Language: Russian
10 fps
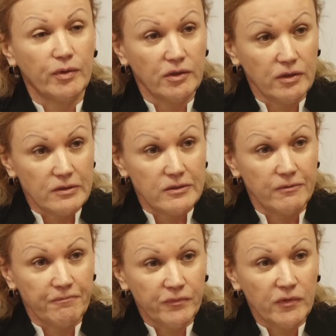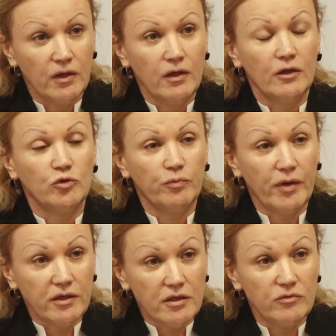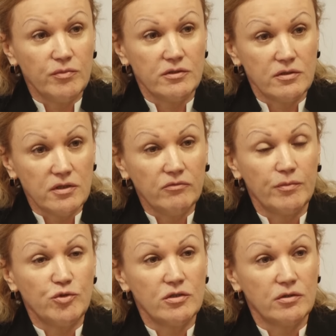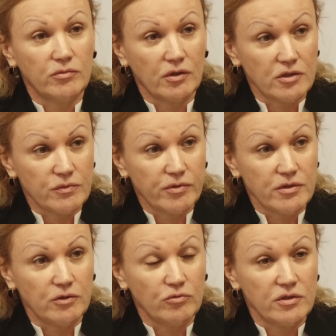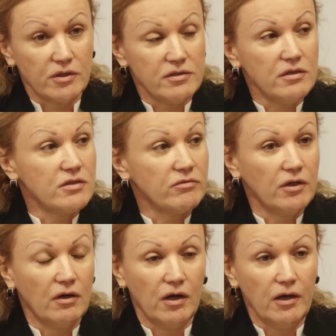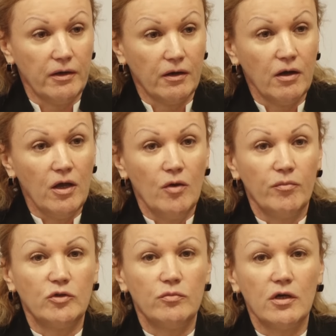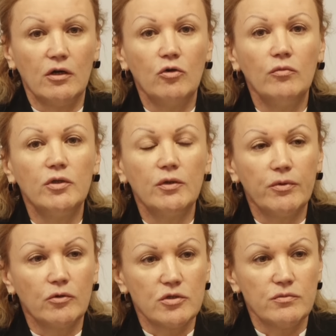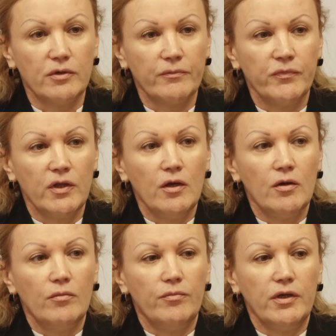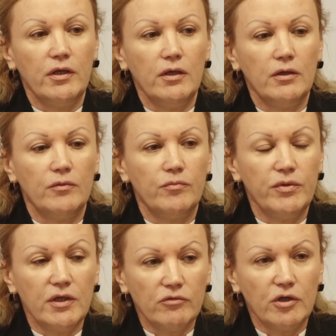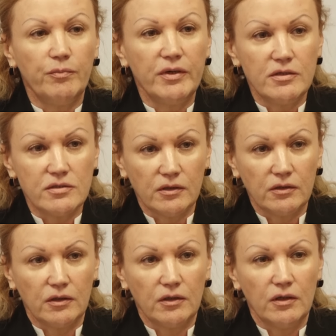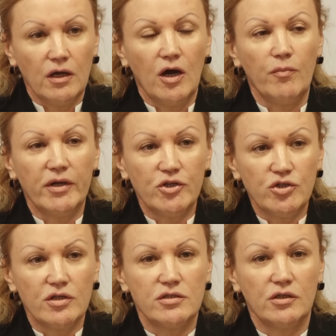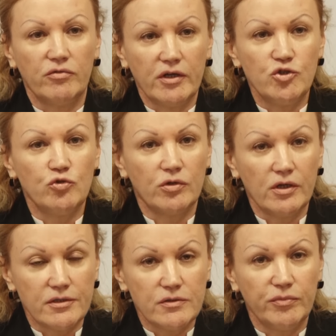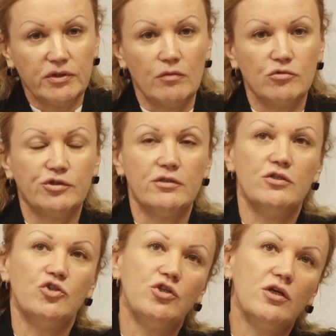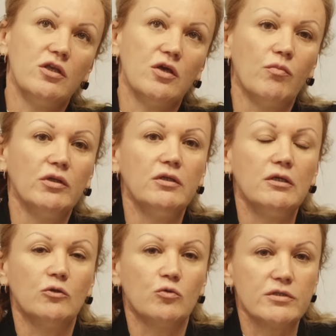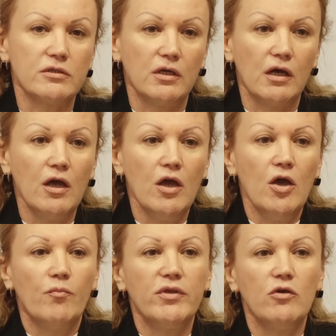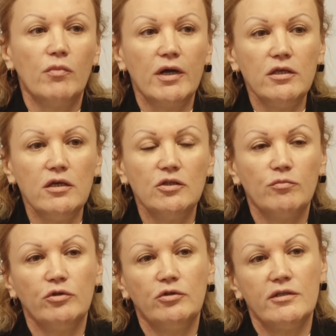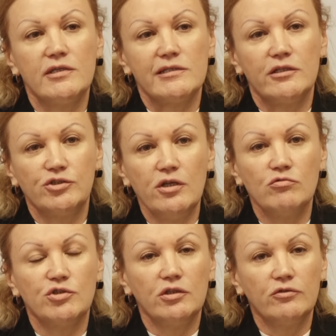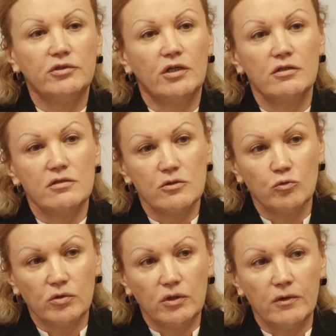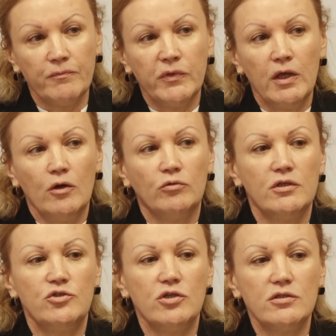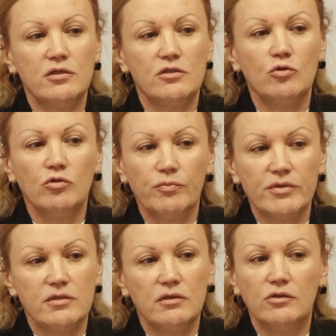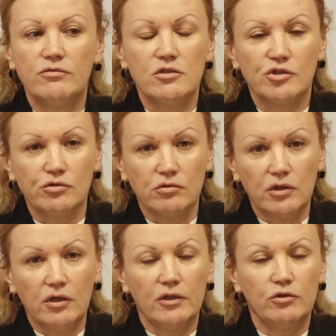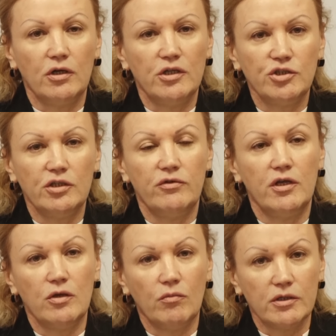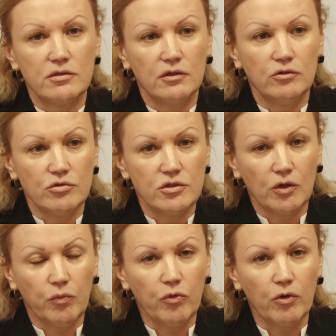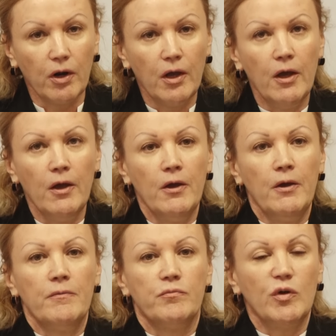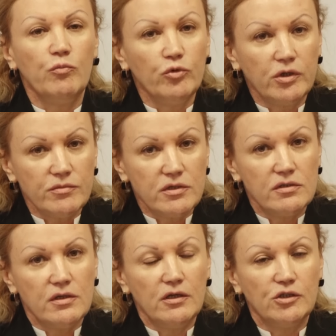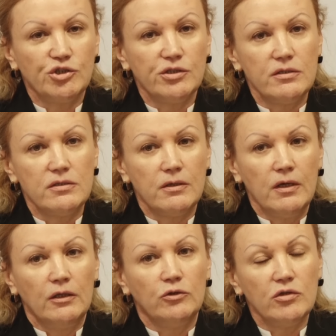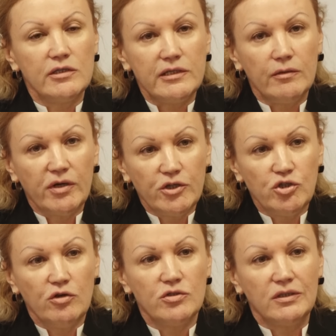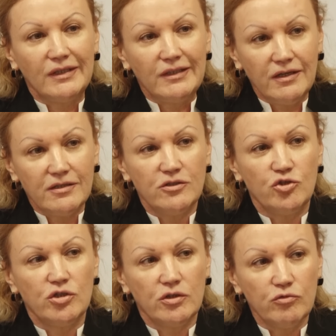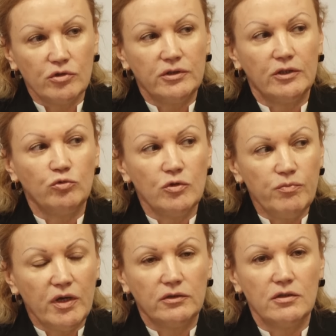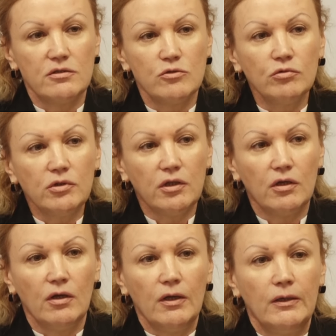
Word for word: в подъезде кто поедет вместе с ним в общественном транспорте. Он заразит своих коллег. Поэтому у меня огромная просьба при первых признаках обращаться к врачу раз, потому что течение молниеносное. Пневмонии наблюдается осложнение уже на вторые сутки. У нас сейчас есть трое пациентов тяжелых, которые лежат в реанимации до сих пор мы боремся за их жизнь. Но если обращаются на третьи, четвертые, а то и пятые сутки,